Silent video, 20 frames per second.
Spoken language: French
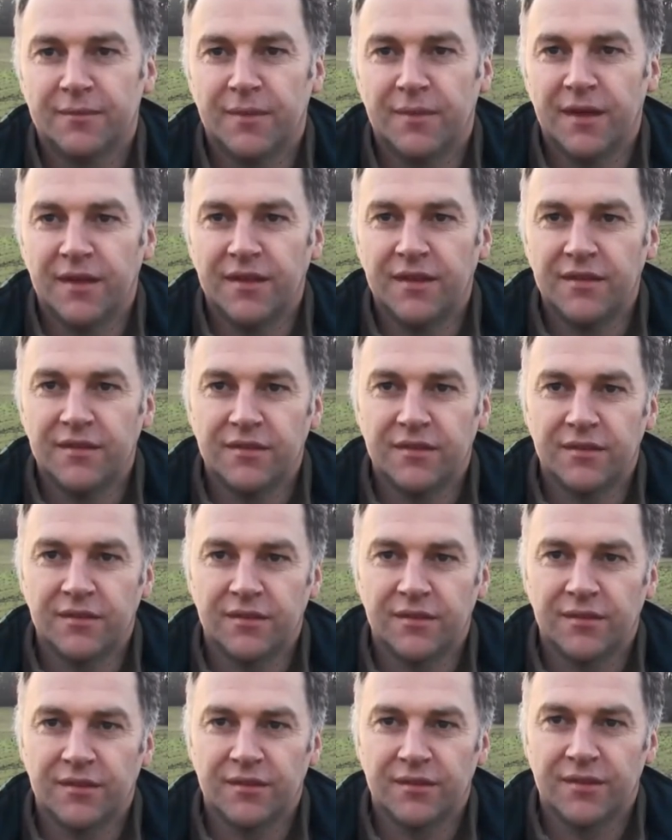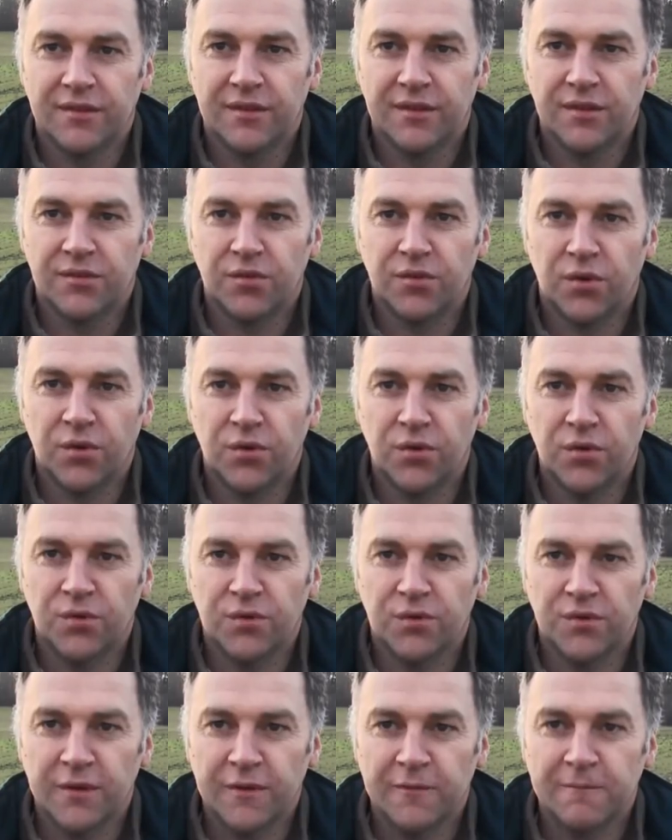Maïs, sorgho,
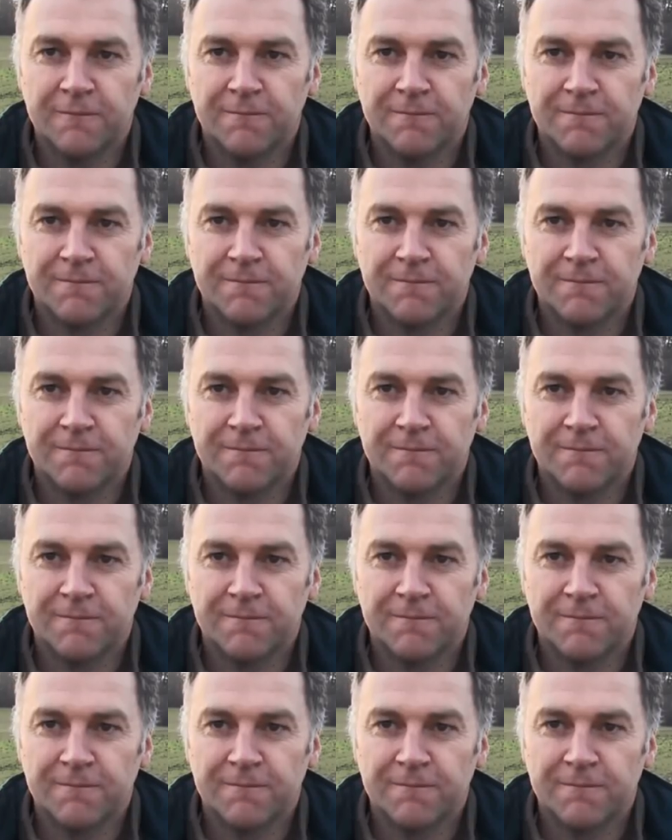tout ça.